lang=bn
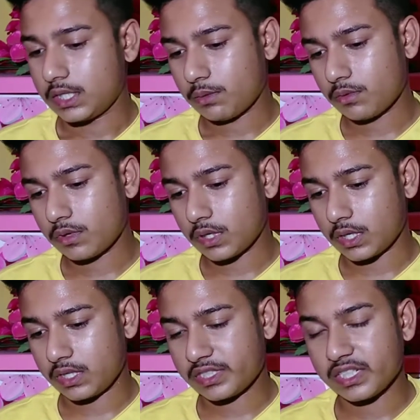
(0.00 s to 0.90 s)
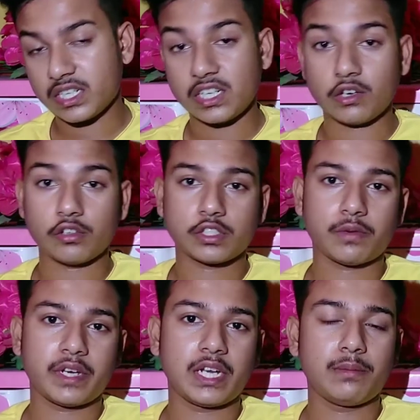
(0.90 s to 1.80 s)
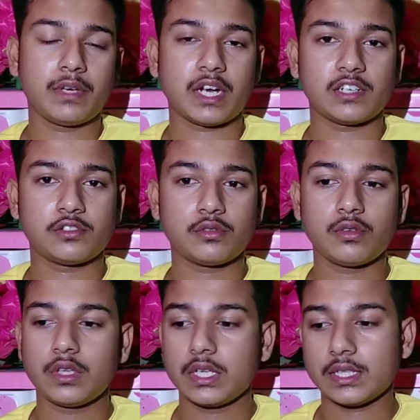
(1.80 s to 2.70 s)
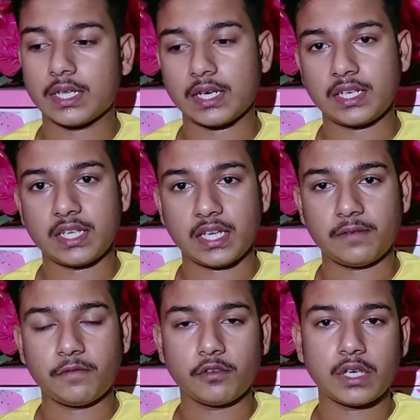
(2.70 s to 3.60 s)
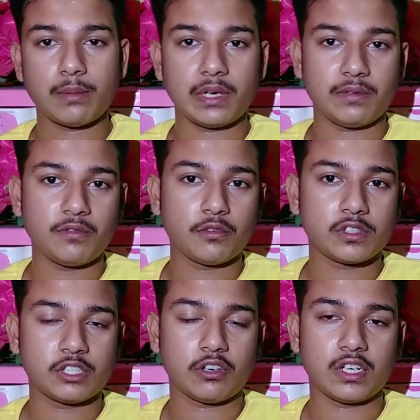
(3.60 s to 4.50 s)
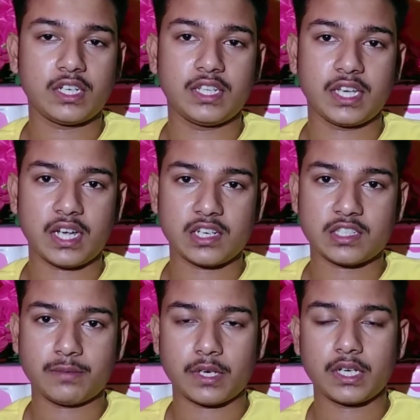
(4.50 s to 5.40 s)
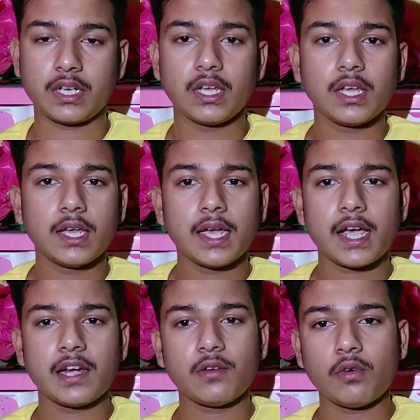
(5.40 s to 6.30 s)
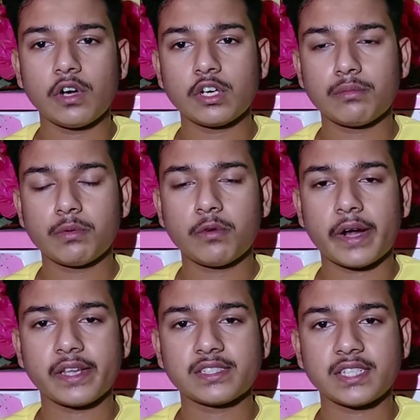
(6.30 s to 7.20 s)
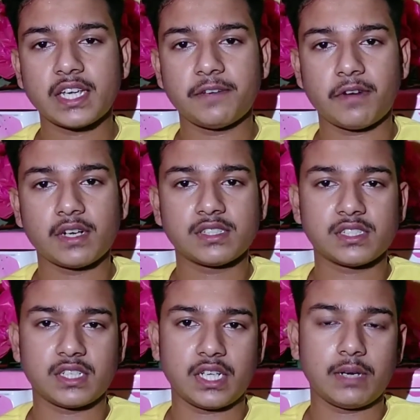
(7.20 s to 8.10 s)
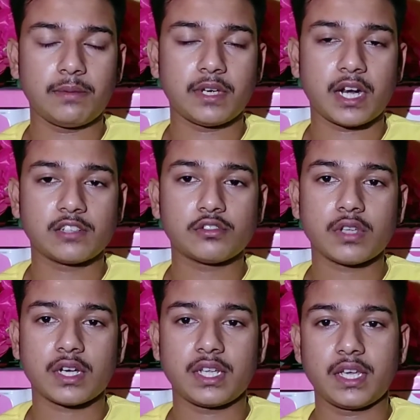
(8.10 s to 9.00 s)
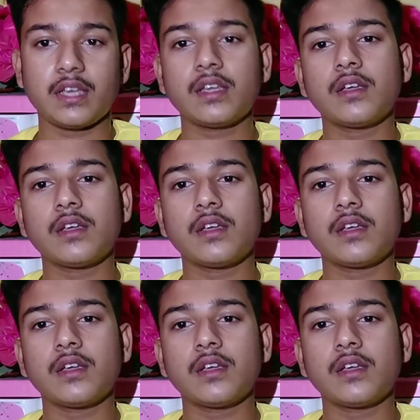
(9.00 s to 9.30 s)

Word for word: যেমন রিসেন্টলি লঞ্চ হওয়া রিয়েলমি নার্জো থার্টি এ ফোনটি আমি রিভিউ করছি অলরেডি দেখে আসতে পারেন অ্যান্ড ওয়ালটন পিও আর এক্স এইট ভার্সেস রিয়েলমি নার্জো থার্টি এ